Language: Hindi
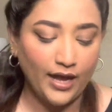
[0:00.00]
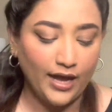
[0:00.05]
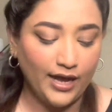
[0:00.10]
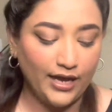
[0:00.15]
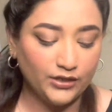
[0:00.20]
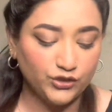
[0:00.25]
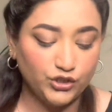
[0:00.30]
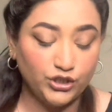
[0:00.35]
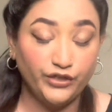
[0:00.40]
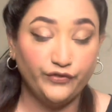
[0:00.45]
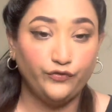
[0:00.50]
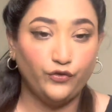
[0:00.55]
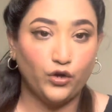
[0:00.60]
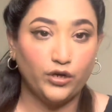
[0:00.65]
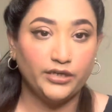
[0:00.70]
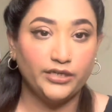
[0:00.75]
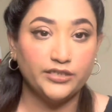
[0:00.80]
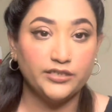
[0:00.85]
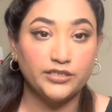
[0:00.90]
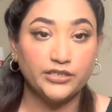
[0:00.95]
एक्चुअली
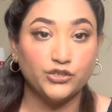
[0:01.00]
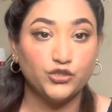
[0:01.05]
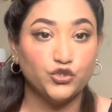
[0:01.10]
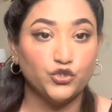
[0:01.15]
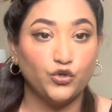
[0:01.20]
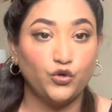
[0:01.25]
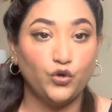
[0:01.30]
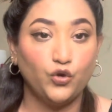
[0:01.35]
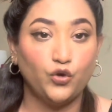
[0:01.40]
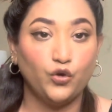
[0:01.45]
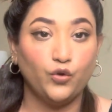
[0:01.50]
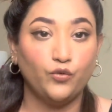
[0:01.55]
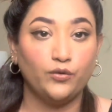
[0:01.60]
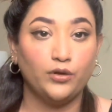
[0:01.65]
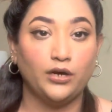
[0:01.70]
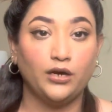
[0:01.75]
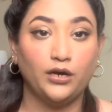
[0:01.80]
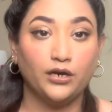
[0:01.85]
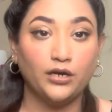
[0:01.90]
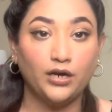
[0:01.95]
फोर्टी से जो
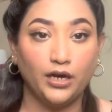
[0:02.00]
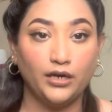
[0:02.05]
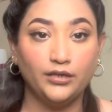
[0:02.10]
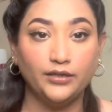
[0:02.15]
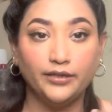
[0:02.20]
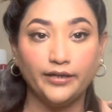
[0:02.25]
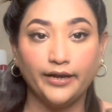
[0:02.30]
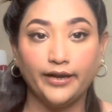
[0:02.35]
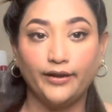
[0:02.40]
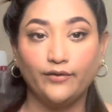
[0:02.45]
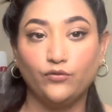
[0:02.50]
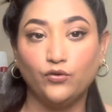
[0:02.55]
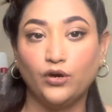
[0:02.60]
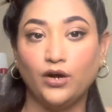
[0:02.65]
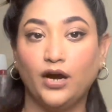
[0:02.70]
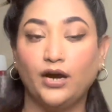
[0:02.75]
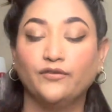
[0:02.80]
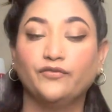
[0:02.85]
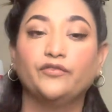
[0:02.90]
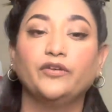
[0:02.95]
कलर uh, है वो
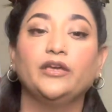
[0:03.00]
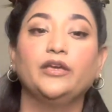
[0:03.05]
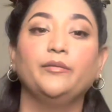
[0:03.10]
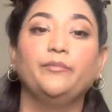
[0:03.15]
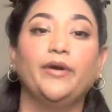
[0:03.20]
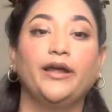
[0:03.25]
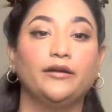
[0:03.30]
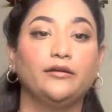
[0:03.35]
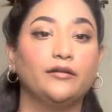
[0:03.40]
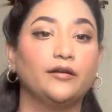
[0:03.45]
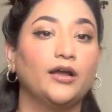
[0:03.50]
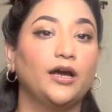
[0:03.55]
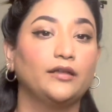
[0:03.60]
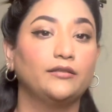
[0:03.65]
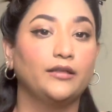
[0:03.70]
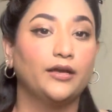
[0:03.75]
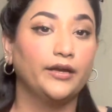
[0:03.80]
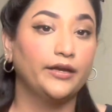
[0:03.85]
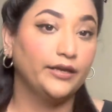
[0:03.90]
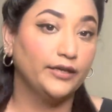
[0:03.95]
काफ़ी बेटर
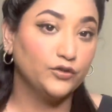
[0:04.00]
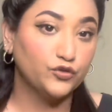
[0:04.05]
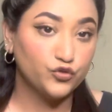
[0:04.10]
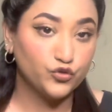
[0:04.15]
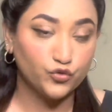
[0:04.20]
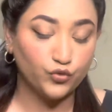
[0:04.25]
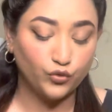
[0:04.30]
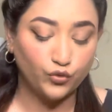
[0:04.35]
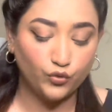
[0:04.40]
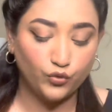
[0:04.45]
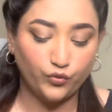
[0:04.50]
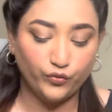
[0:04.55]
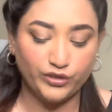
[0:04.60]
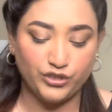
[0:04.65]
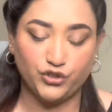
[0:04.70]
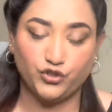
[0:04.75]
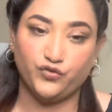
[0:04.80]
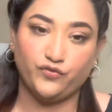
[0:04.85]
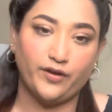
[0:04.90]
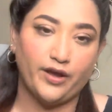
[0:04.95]
आता है सो
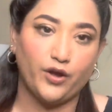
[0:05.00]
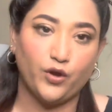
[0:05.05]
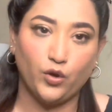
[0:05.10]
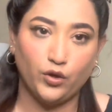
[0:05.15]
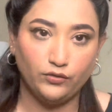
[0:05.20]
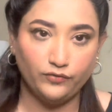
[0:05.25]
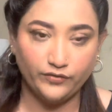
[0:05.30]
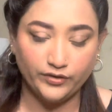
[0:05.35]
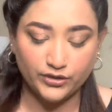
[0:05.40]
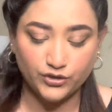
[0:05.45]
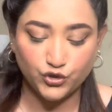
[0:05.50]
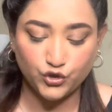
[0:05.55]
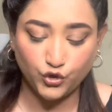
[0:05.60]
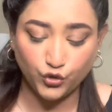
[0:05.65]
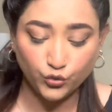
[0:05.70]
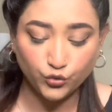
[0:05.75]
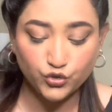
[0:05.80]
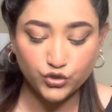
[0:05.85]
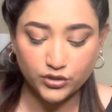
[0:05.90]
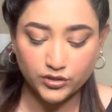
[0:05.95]
विच इज़ वाई ऑलवेज
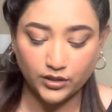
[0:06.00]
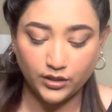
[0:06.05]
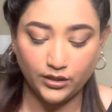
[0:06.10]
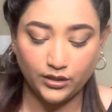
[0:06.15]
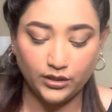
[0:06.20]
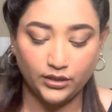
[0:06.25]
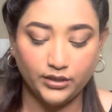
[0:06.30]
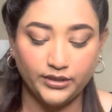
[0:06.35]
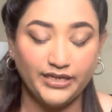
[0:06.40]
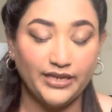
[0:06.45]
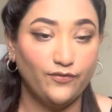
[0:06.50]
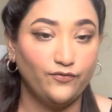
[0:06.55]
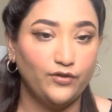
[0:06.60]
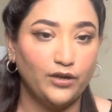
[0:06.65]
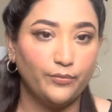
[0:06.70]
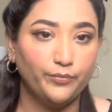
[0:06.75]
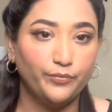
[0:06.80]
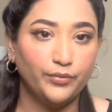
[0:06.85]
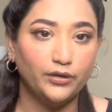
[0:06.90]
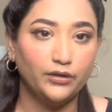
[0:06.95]
यूज़
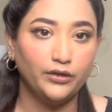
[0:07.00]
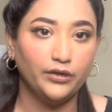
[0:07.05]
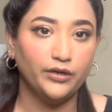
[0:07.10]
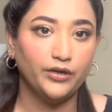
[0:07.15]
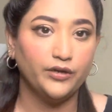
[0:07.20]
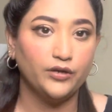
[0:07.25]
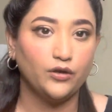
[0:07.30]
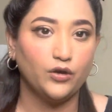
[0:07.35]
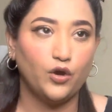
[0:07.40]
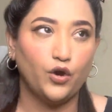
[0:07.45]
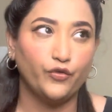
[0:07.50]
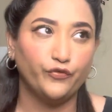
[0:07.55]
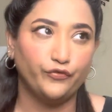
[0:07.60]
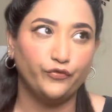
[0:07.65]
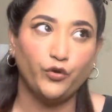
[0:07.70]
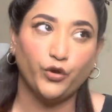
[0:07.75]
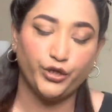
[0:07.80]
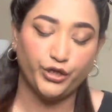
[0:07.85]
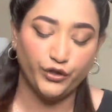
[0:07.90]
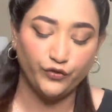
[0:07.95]
डेवलपर ऑफ
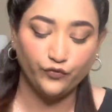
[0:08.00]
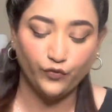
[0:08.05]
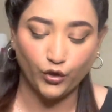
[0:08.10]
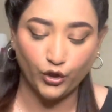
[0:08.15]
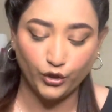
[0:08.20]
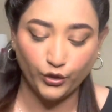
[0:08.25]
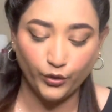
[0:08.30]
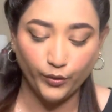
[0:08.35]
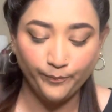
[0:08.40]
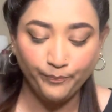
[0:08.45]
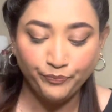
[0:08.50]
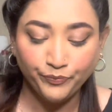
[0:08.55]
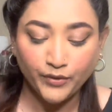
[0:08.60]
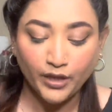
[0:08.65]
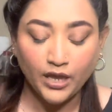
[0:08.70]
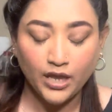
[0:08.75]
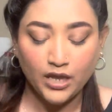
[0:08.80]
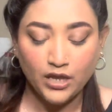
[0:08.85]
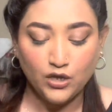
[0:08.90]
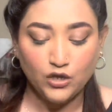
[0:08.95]
फोर्टी वॉल्यूम
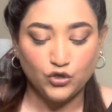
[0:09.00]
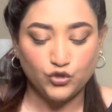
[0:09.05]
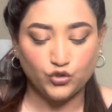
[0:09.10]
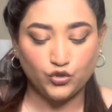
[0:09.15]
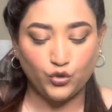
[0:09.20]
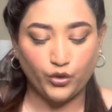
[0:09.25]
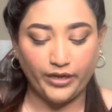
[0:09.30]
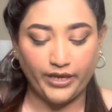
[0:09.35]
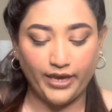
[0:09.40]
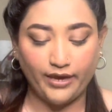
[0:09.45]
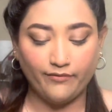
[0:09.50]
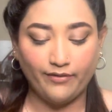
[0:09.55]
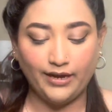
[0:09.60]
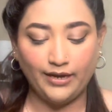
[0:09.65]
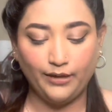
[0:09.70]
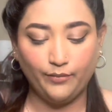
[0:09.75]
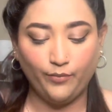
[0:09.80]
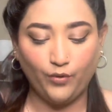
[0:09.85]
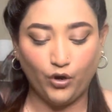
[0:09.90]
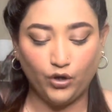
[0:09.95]
सो ये
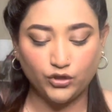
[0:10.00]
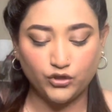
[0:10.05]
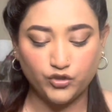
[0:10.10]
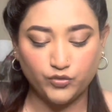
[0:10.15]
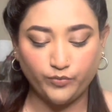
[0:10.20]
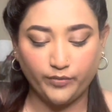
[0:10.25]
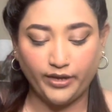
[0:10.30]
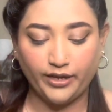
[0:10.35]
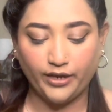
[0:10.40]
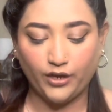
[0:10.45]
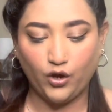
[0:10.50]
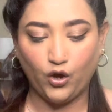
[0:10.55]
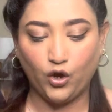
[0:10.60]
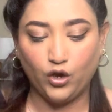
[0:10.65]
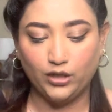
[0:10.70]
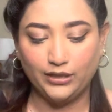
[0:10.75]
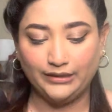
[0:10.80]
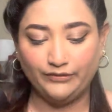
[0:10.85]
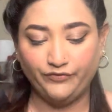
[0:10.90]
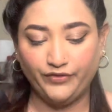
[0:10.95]
वाले बॉक्स में
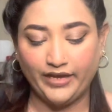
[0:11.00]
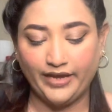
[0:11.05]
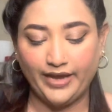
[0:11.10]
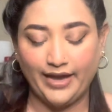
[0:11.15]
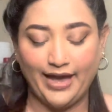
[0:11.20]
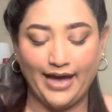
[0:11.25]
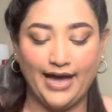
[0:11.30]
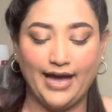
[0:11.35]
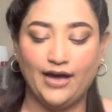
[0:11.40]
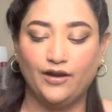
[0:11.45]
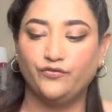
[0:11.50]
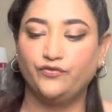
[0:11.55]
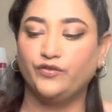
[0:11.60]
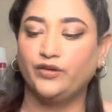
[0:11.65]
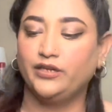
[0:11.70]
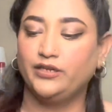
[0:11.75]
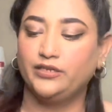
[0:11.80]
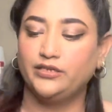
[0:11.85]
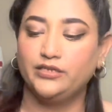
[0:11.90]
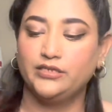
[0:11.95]
ऑल वी हैव
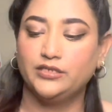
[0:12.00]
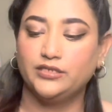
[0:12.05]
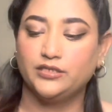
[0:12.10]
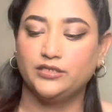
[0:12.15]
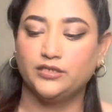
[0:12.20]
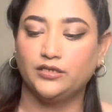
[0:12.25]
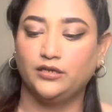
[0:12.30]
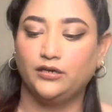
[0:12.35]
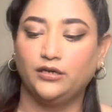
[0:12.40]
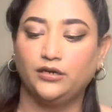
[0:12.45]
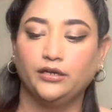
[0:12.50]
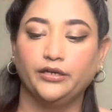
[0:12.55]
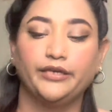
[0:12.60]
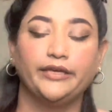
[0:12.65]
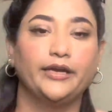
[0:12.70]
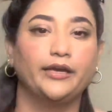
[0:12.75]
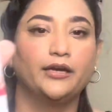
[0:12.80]
इज़ ये